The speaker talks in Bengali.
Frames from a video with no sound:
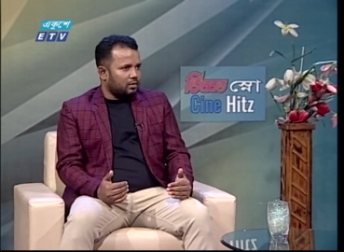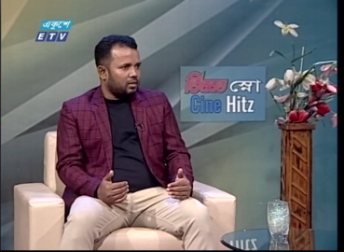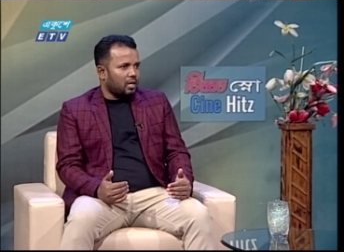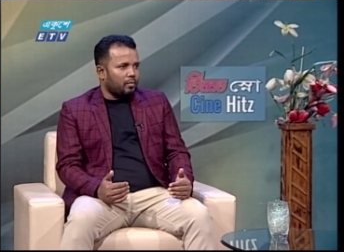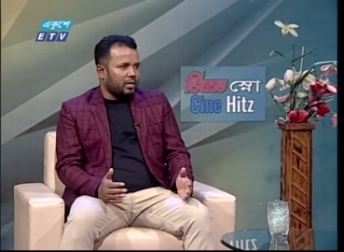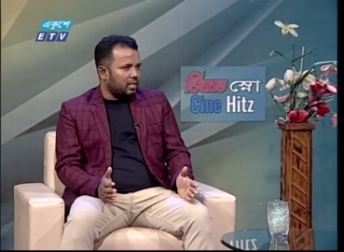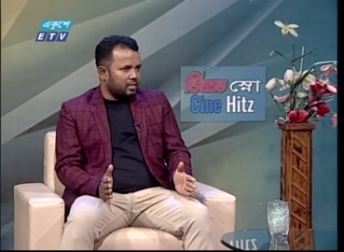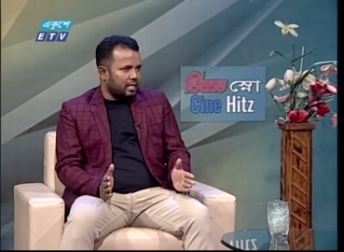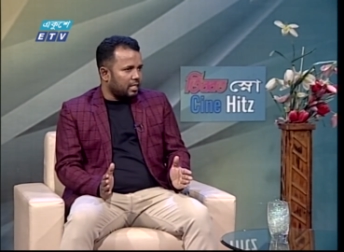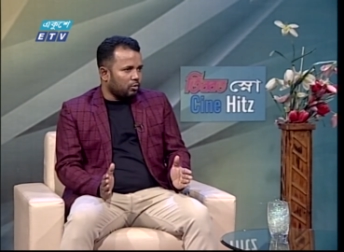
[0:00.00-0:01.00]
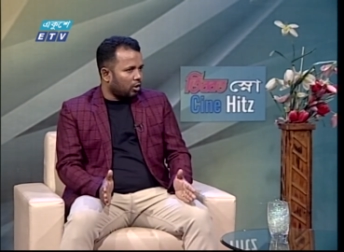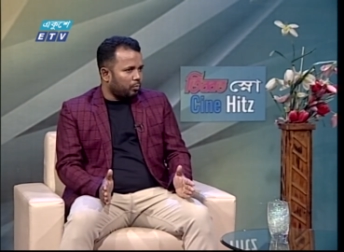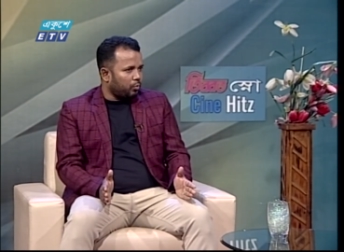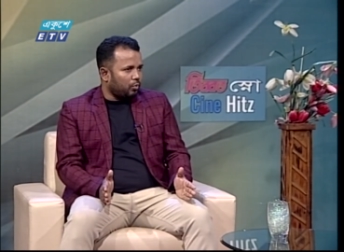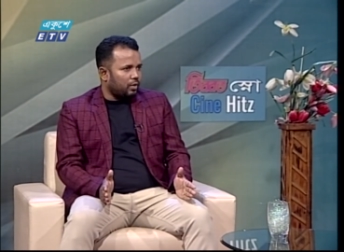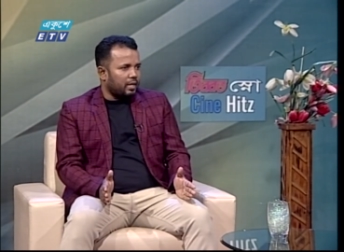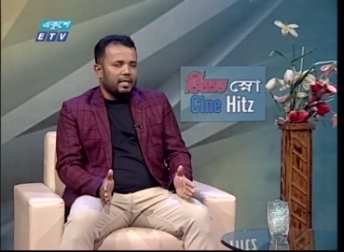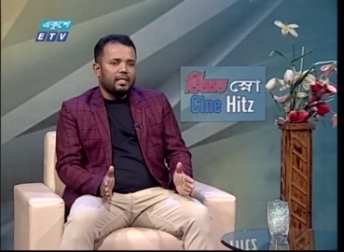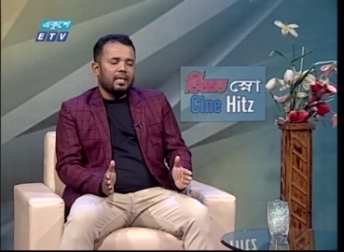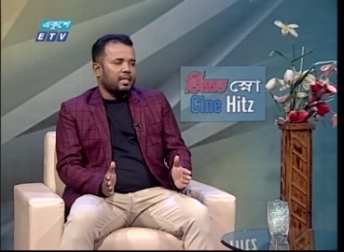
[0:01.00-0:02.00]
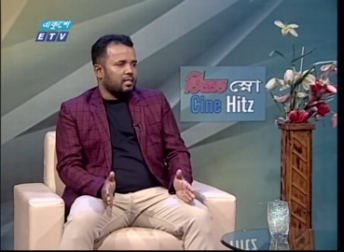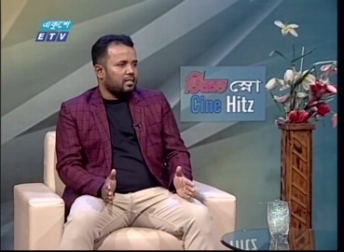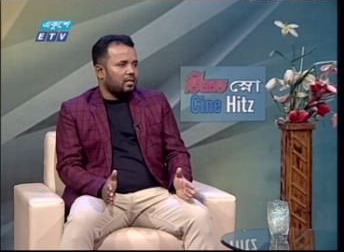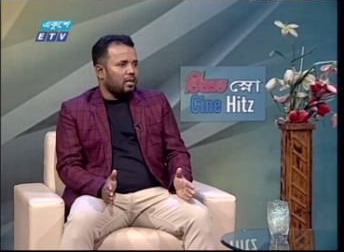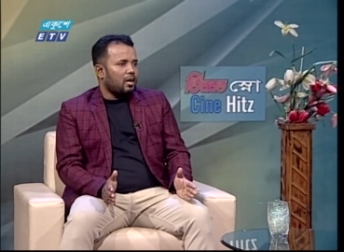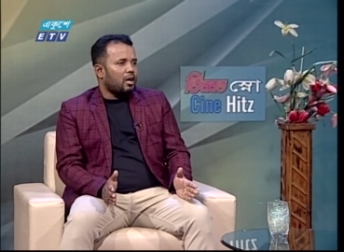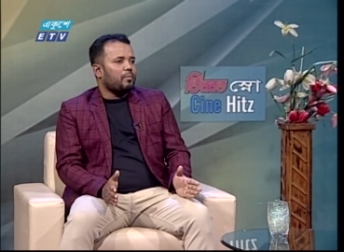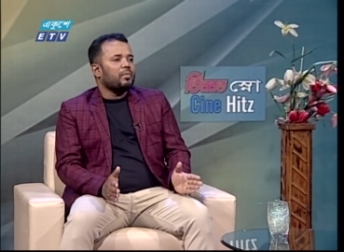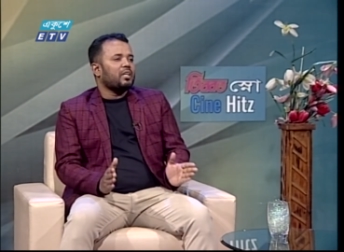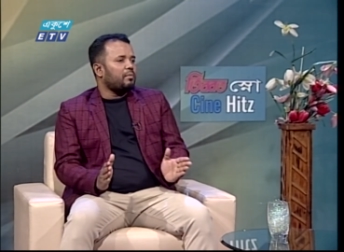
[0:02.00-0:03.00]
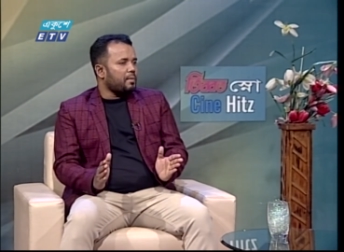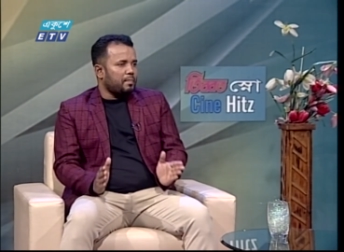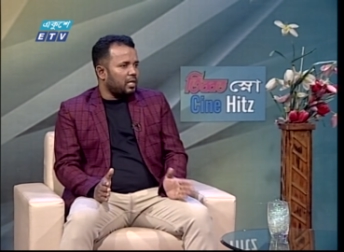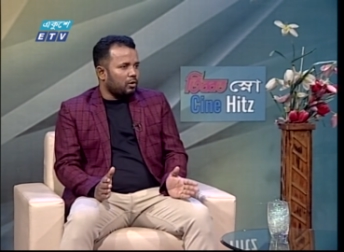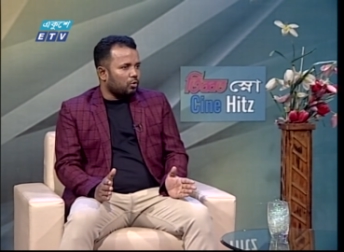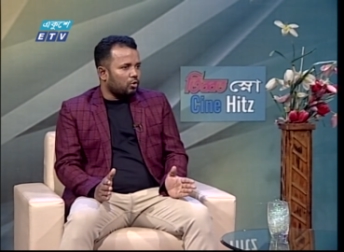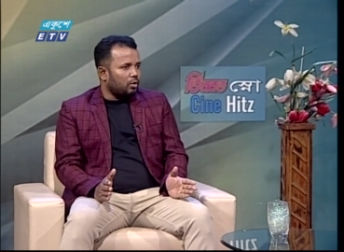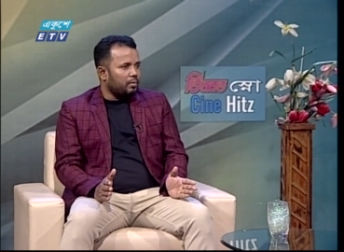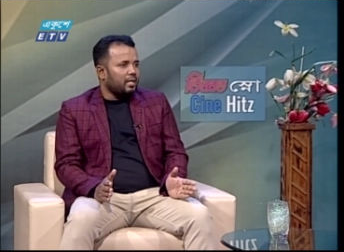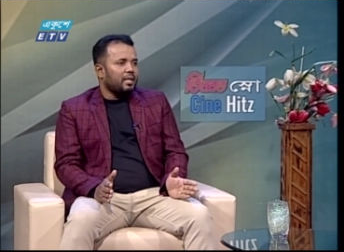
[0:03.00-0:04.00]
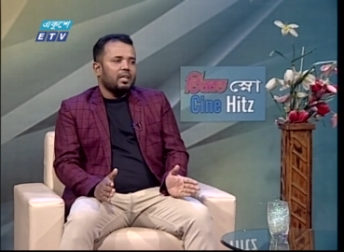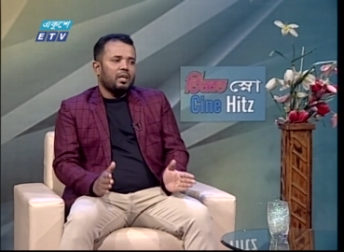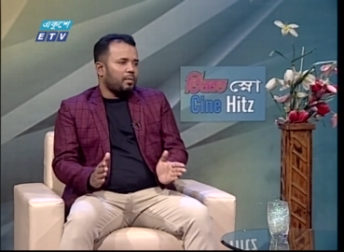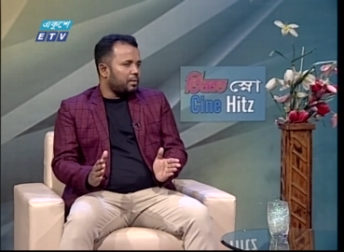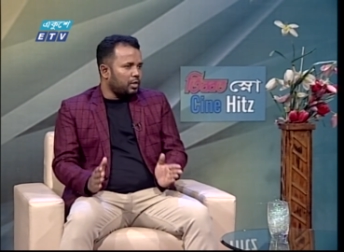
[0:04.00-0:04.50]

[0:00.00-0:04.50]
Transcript: যে আমার হচ্ছে এই গল্প এই ক্যারেক্টার আপনাকে এভাবে প্লে করতে হবে এভাবে